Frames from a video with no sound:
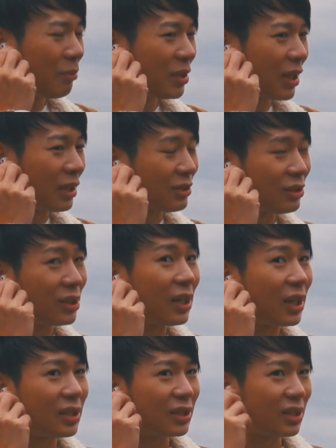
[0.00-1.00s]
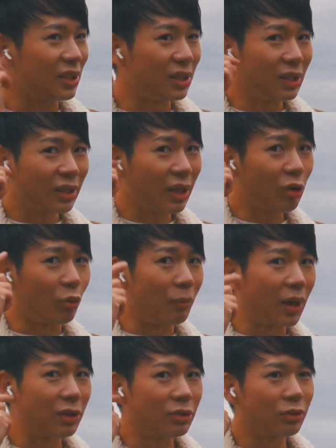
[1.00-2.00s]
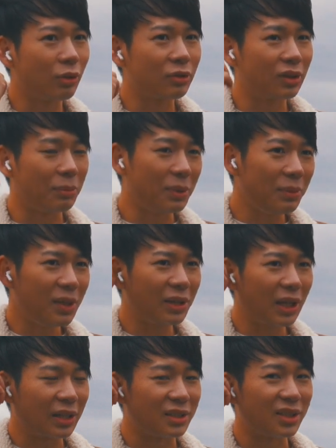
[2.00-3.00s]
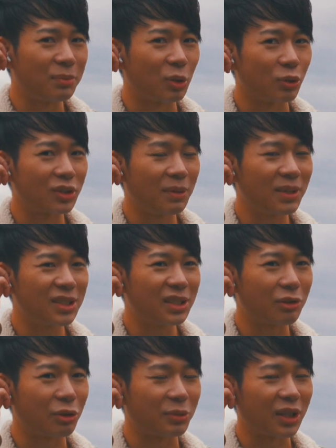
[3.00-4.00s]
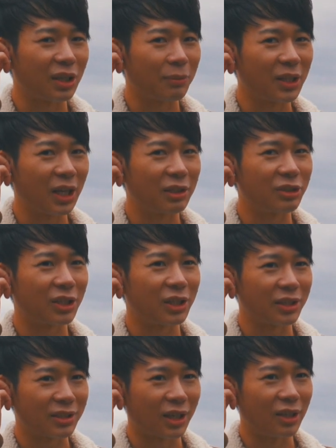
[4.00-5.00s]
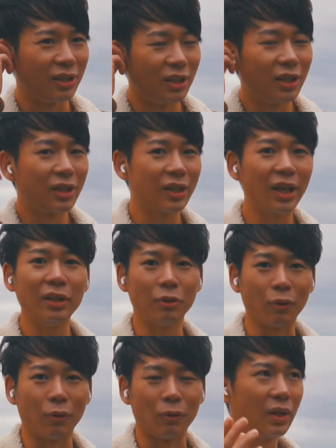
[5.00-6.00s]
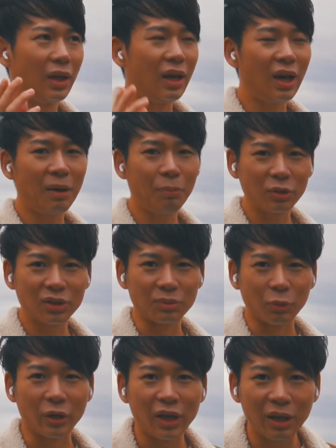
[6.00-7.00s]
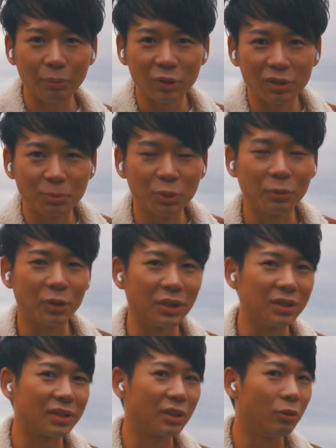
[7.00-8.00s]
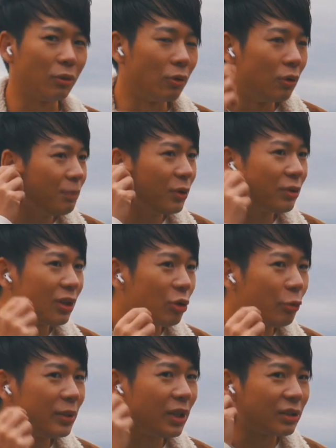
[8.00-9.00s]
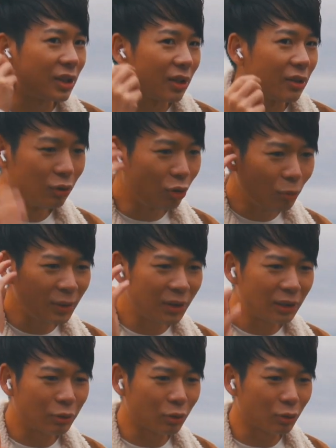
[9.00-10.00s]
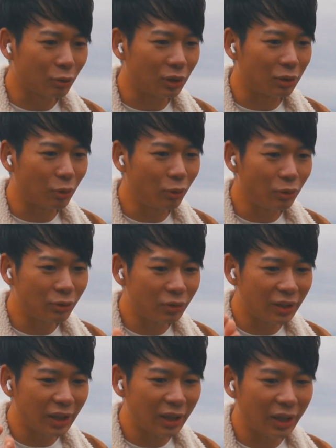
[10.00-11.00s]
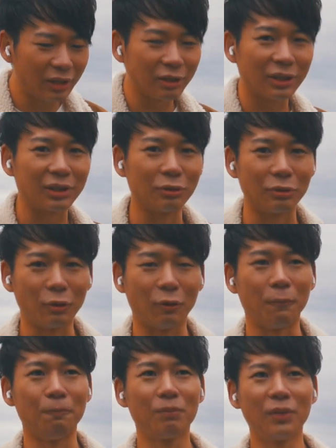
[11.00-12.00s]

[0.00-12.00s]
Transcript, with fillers: ンみたいなのついてないし結構丸っこくて耳の中に全部収まっちゃうよみたいなパターンあるじゃないですか。けど AirPods も AirPods Pro もなんですけど、ピュッて伸びてるじゃん。伸びてることでどういう利点があるかっていうと、